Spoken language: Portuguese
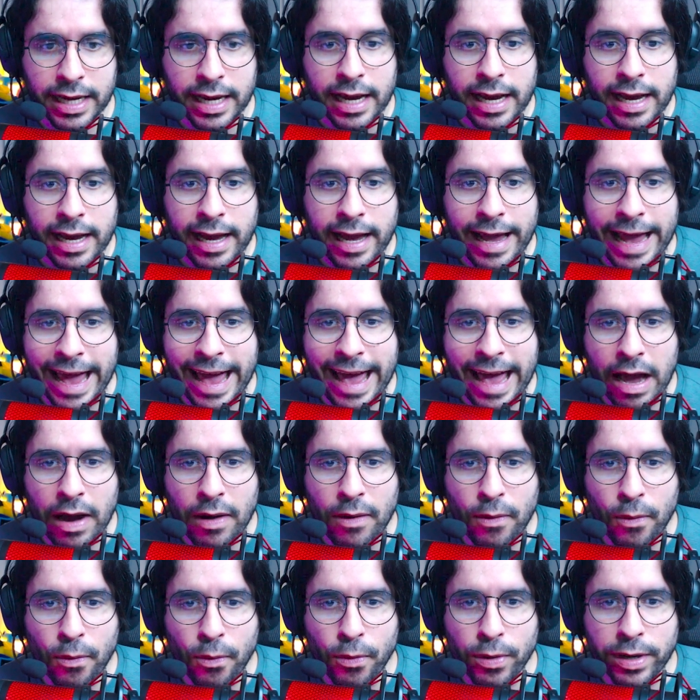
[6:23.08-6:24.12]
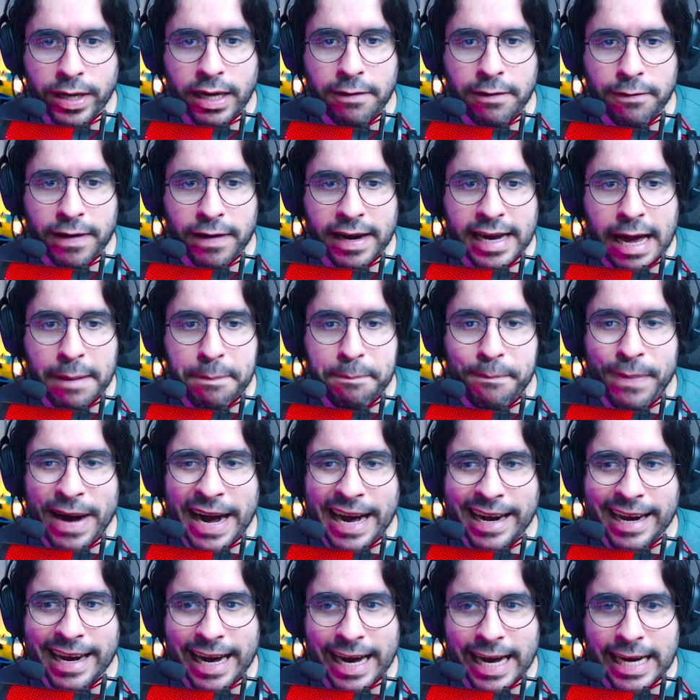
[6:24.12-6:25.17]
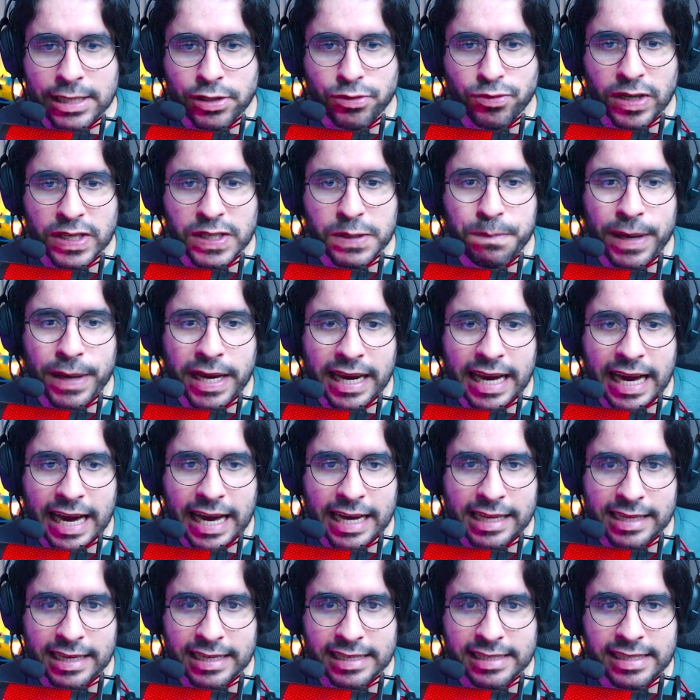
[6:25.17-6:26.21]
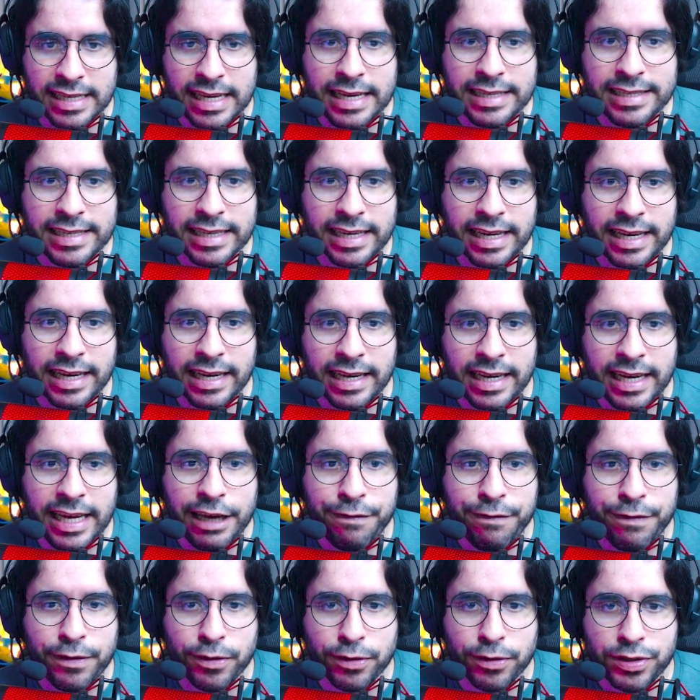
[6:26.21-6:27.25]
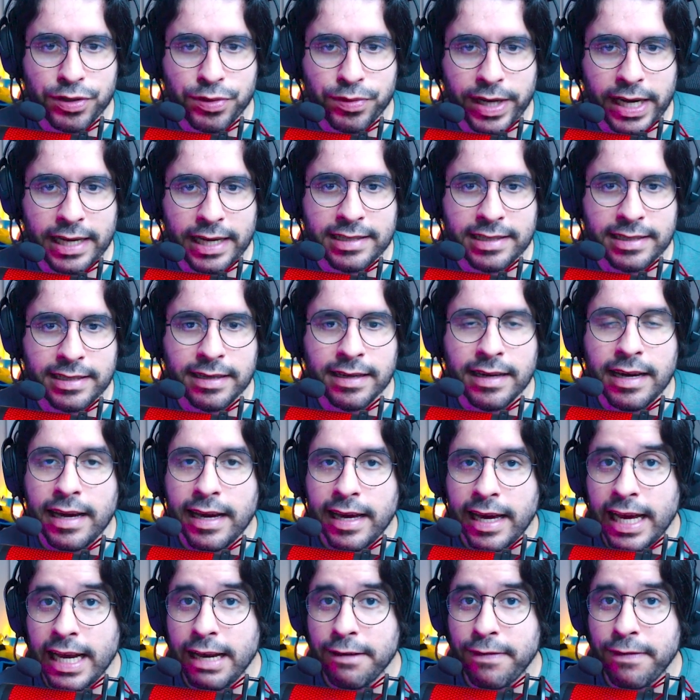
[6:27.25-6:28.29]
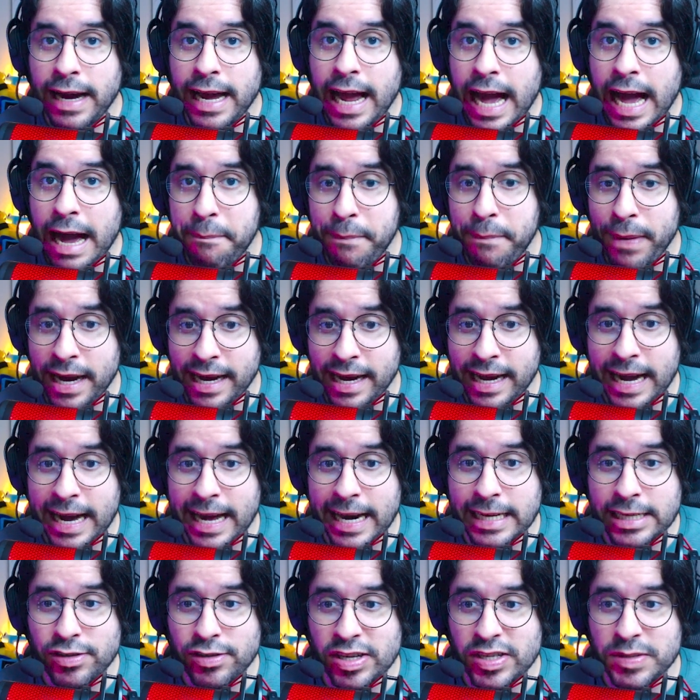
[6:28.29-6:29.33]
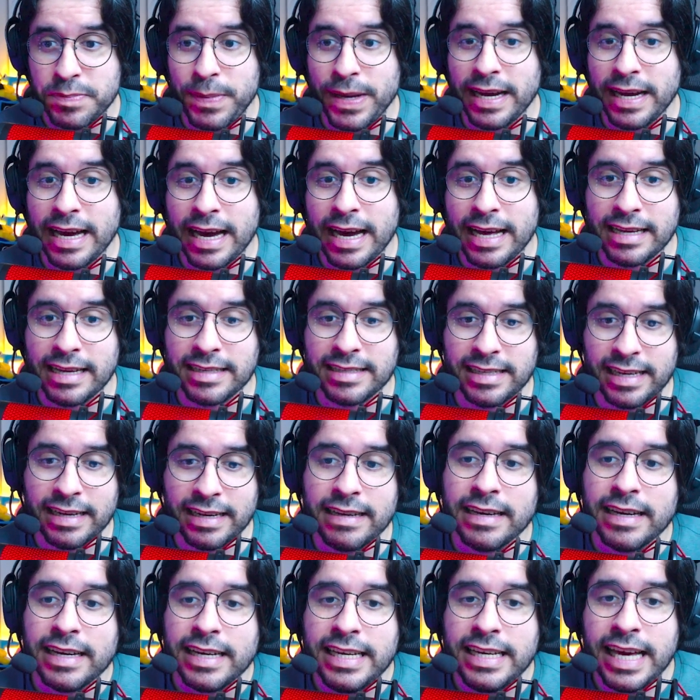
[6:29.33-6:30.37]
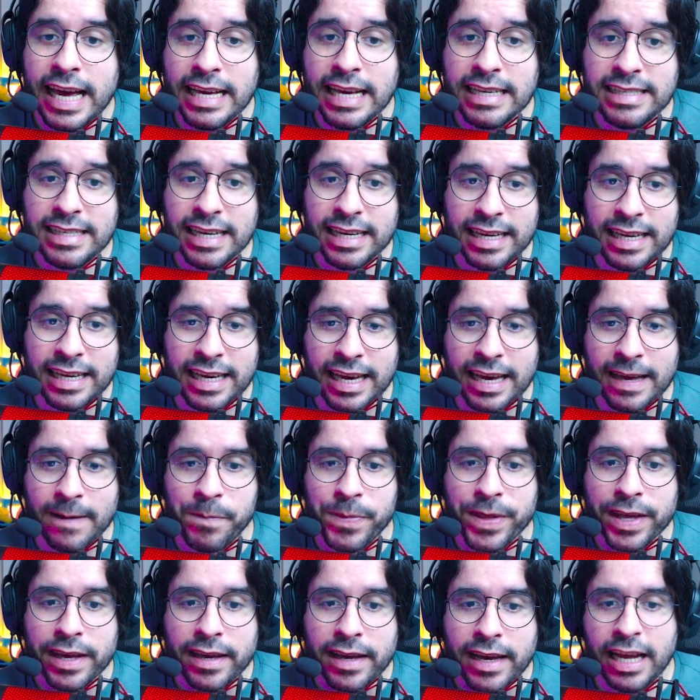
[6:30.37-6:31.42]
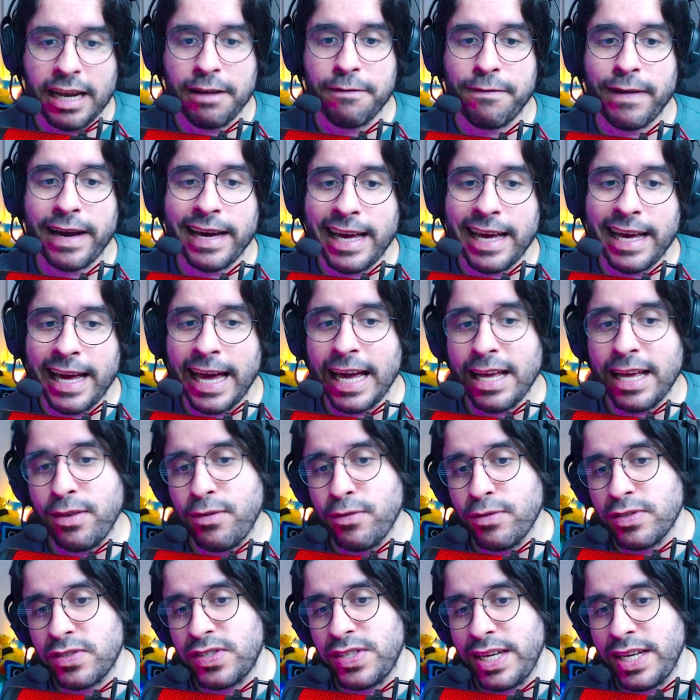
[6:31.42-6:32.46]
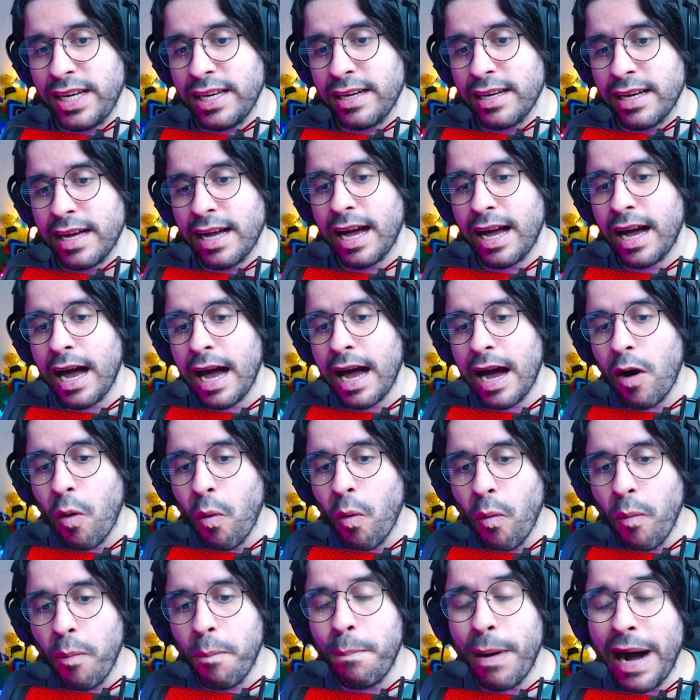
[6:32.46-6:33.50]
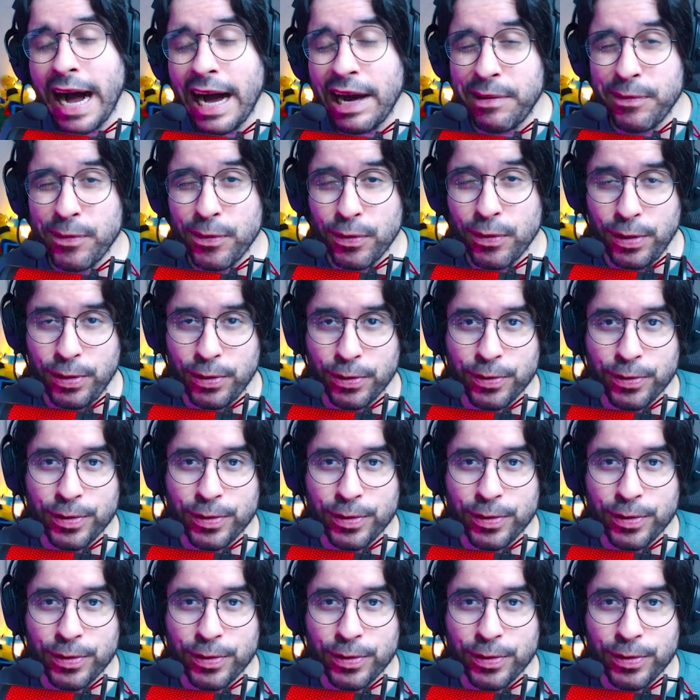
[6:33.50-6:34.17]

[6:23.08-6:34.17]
é o que vai apagar as suas pegadas. Esse aqui, Leave No Trace, ele vai apagar as suas pegadas, né? E esse aqui, ele vai reduzir a, o barulho